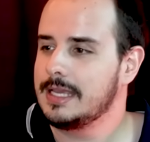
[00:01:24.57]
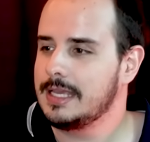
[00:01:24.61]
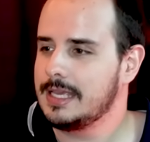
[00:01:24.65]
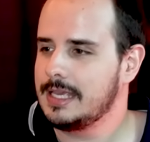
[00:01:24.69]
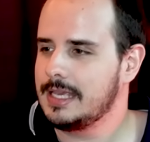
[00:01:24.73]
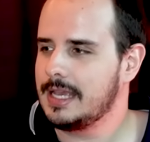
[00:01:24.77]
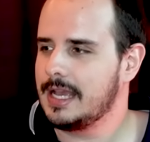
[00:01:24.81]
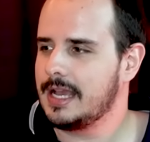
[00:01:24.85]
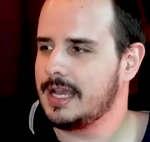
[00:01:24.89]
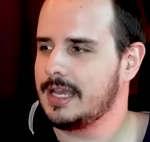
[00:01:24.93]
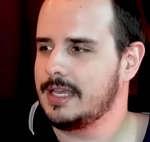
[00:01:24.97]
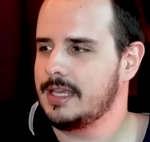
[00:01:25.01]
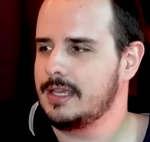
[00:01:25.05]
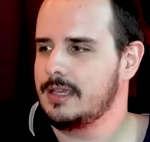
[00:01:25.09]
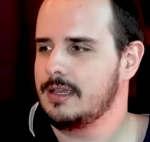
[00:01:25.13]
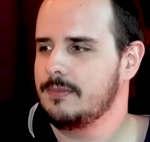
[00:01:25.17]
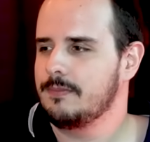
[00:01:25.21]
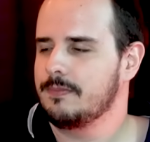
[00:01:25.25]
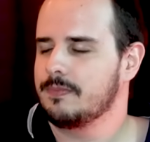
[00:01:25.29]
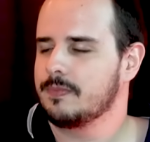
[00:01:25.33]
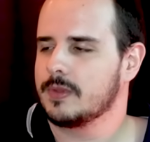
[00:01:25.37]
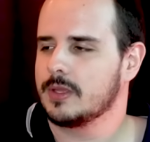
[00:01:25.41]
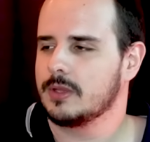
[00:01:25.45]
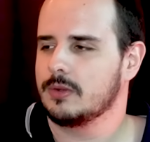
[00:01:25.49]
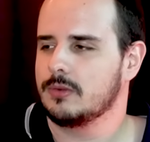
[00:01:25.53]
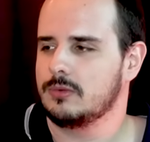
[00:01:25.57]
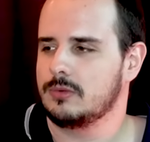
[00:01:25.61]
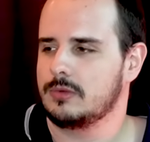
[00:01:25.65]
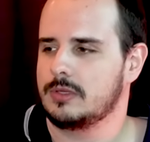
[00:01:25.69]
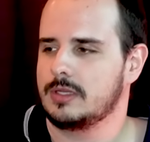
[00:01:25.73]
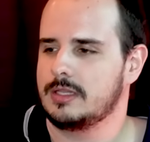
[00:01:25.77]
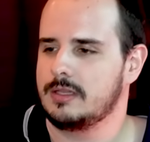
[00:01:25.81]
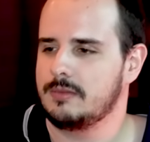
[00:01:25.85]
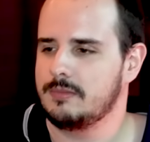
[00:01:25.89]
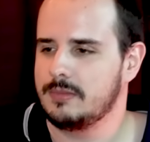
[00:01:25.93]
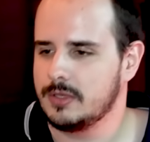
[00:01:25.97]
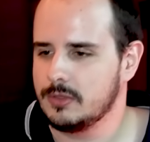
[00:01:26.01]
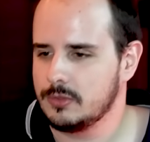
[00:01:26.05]
E aí, Luca
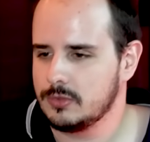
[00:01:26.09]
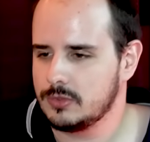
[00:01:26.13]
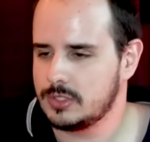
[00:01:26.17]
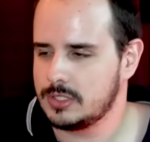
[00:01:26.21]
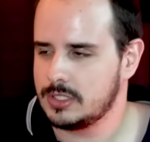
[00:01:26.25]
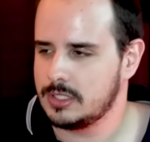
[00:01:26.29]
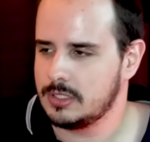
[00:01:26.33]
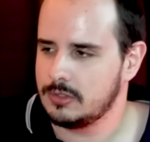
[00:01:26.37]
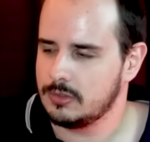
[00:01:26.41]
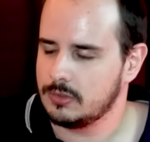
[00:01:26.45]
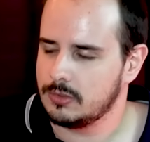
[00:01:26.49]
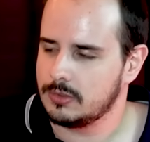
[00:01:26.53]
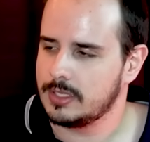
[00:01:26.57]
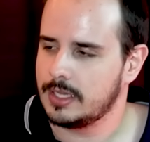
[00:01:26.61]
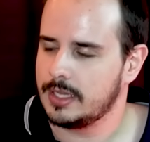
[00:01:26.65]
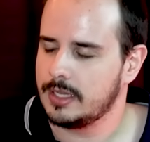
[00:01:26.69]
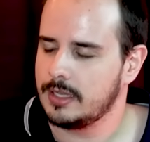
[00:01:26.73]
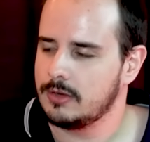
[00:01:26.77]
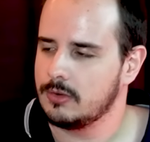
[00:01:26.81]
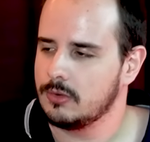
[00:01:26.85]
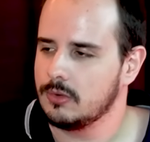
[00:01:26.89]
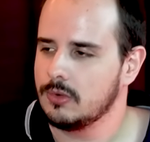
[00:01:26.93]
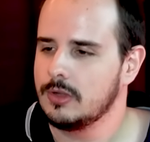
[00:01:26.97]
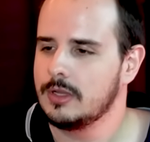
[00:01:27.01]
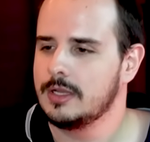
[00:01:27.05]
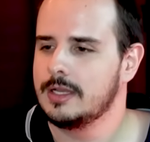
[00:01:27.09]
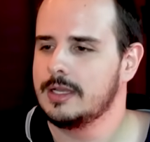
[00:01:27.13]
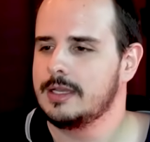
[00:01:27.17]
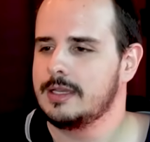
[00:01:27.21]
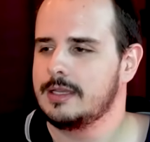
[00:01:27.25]
De Meo, CEO da Renault,